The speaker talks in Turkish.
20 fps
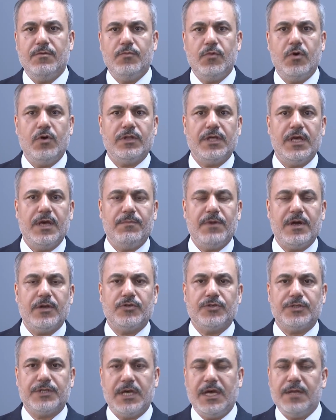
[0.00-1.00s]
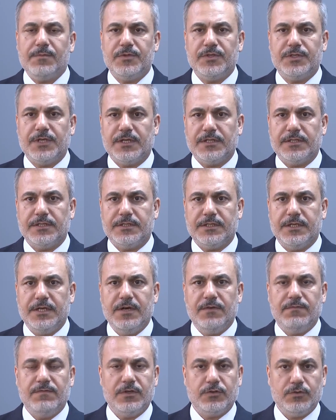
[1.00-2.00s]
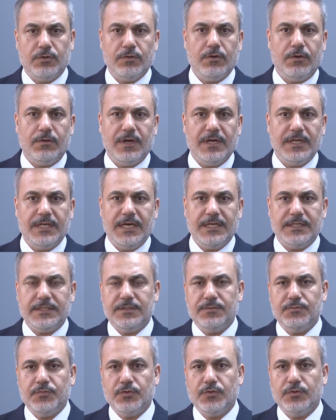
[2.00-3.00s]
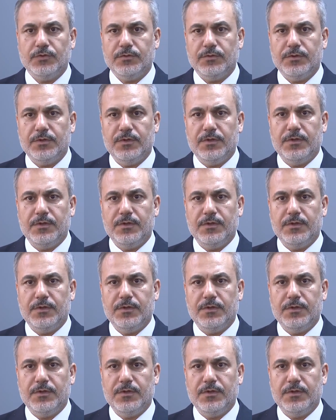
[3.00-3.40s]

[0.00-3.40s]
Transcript: bölgeye barış gelmeyecektir ve son olaylar bunun